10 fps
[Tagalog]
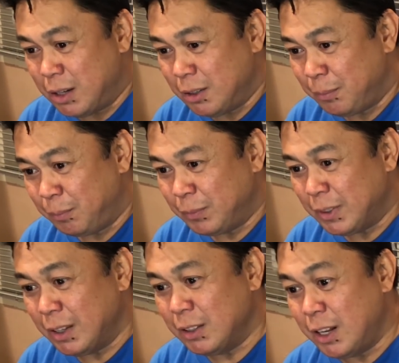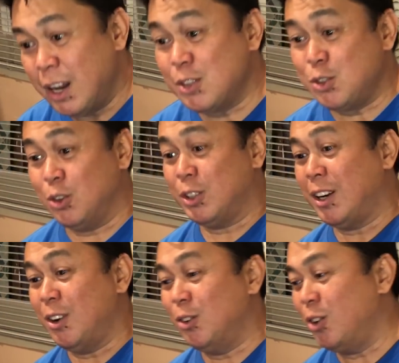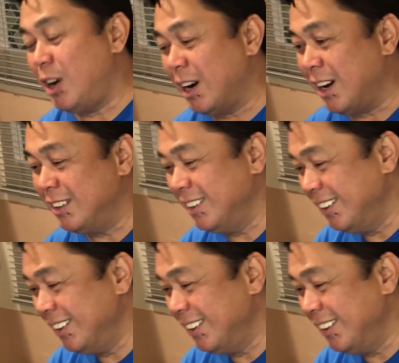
Mm-hmm. Diretso, tinanong ko kaagad.